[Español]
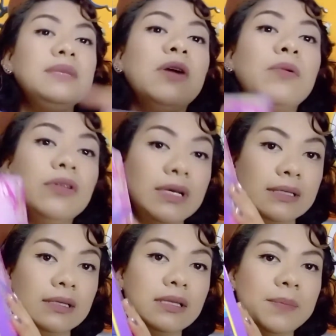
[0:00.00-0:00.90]
acuerdo que
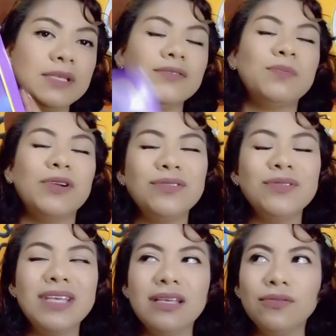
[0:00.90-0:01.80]
70 pesos, por eso
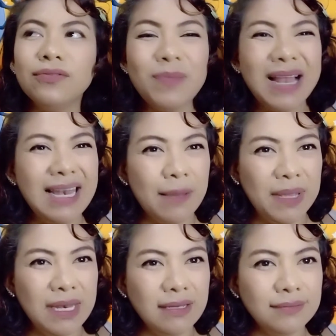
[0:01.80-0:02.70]
dije yo, ¿vale la pena?